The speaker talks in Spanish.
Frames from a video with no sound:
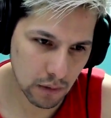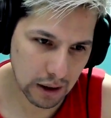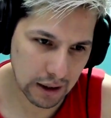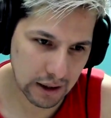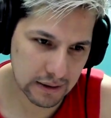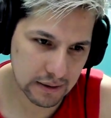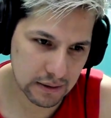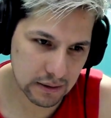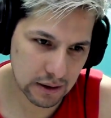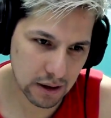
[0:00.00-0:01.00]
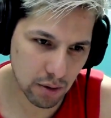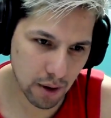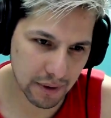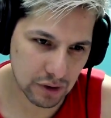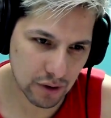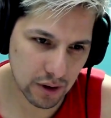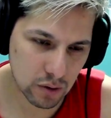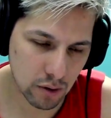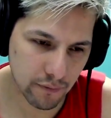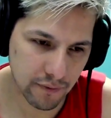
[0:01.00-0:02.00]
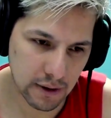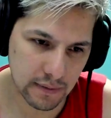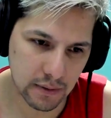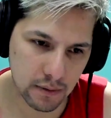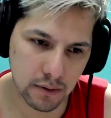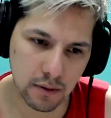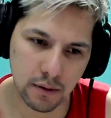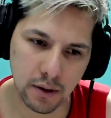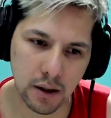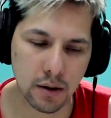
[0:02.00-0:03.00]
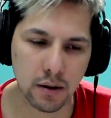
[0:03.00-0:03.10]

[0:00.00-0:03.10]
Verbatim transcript: Es, era una persona de su confianza. Joder.